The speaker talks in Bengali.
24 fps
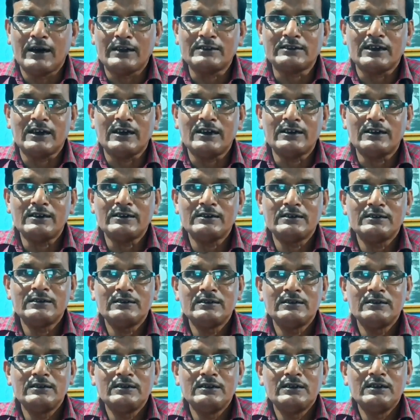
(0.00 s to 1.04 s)
ভাতা
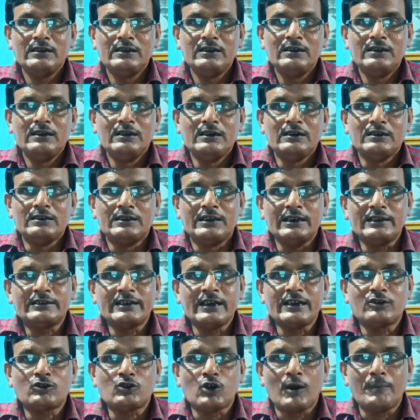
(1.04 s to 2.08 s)

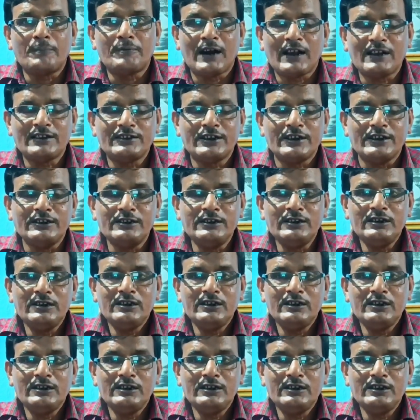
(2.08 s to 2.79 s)
দেশের সব রাজ্যেই